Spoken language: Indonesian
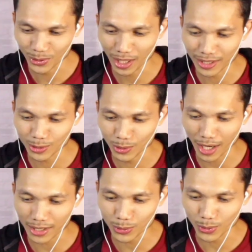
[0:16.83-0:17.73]
Aduh,
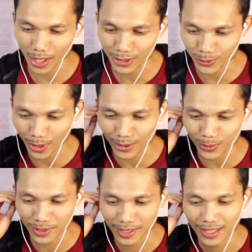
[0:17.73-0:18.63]
aduh, aduh,
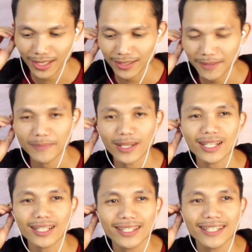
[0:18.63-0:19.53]
aduh, aduh.
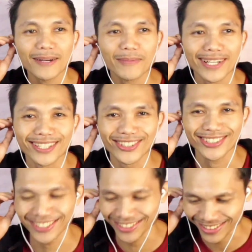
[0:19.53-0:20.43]
Si Ferdi ya
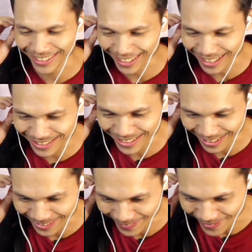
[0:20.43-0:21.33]
main nyot-nyot
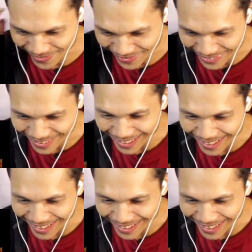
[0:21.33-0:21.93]
aja ya.